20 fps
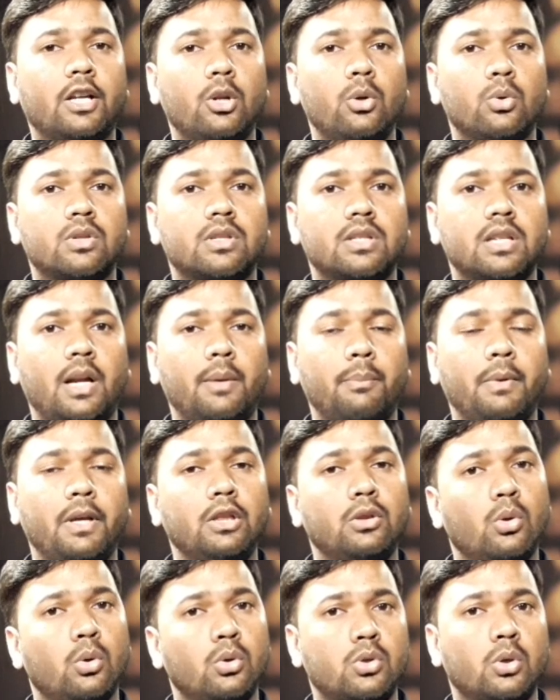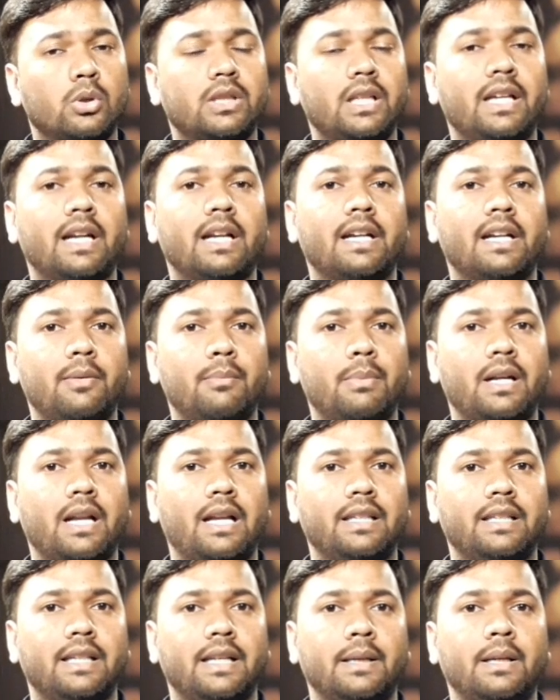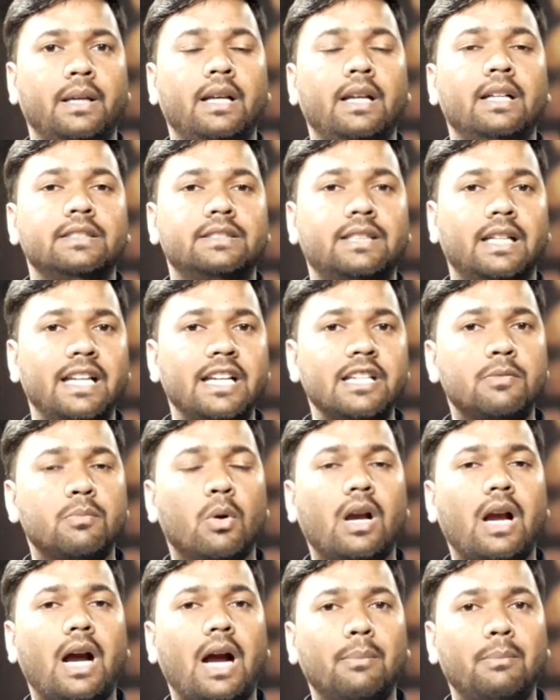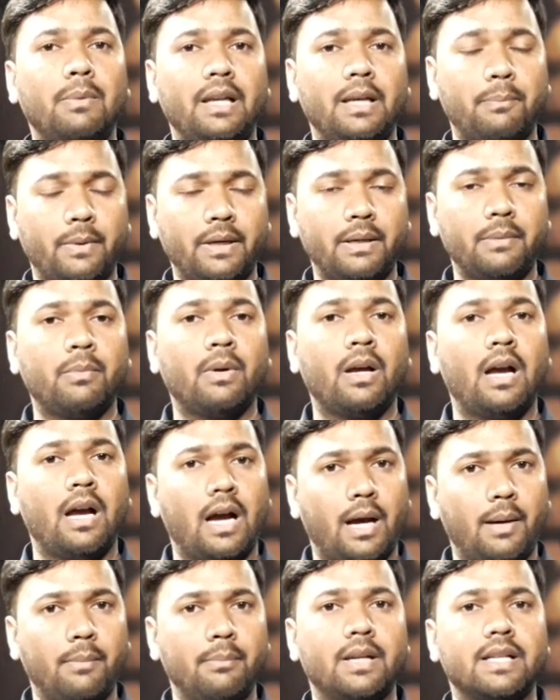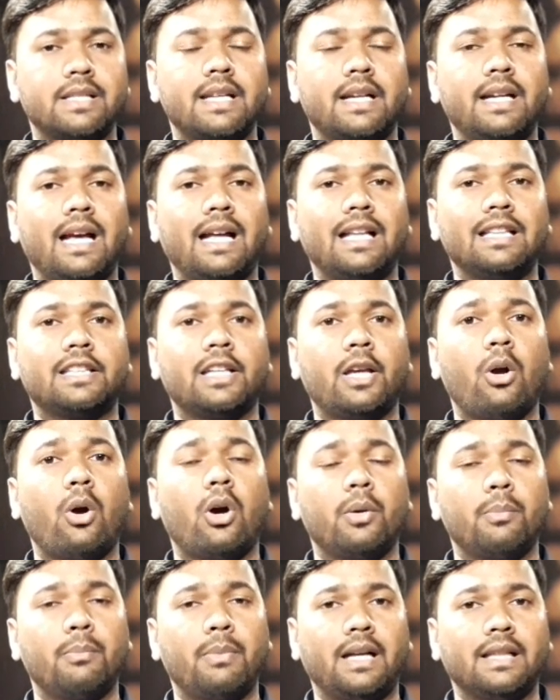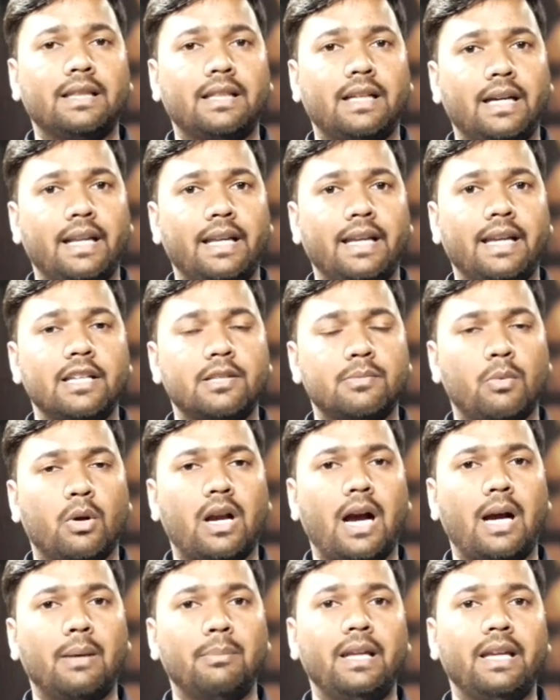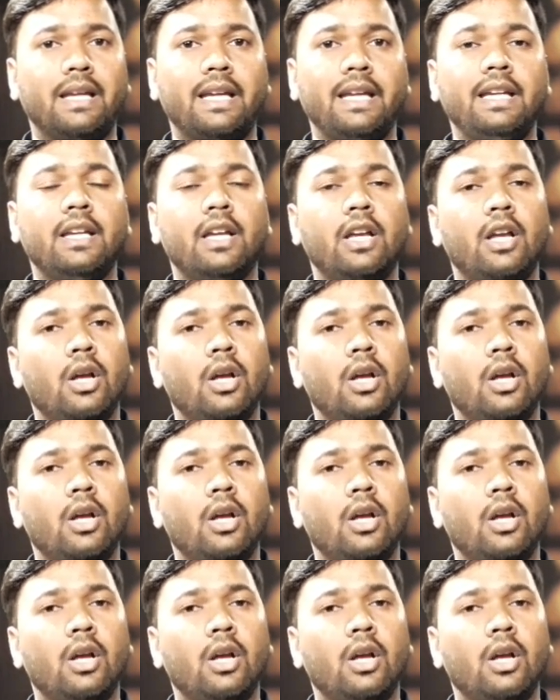के नुकसान पर दो रन बना लिए चलिए इस मुकाबले पर हम नज़र डालते हैं और बात करेंगे इस मुकाबले की